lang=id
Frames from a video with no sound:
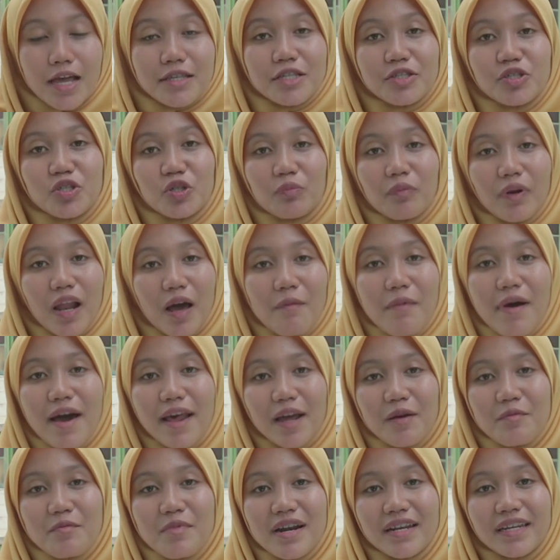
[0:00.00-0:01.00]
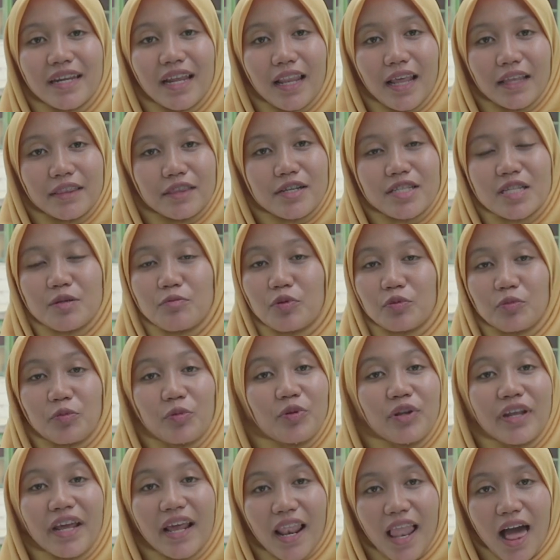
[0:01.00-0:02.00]
sejumlah barang bernilai tersebut
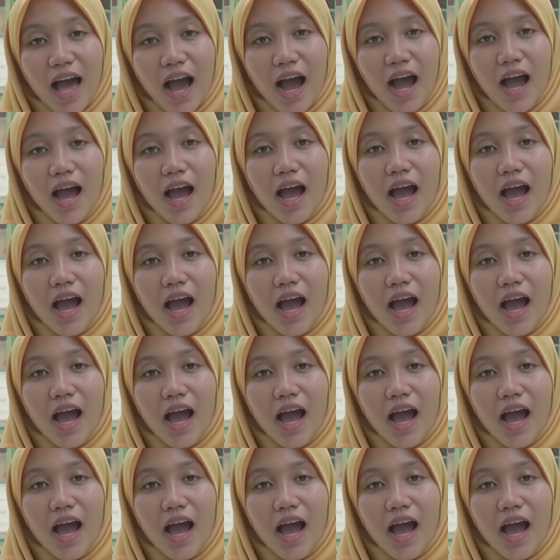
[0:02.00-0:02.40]
pun hilang.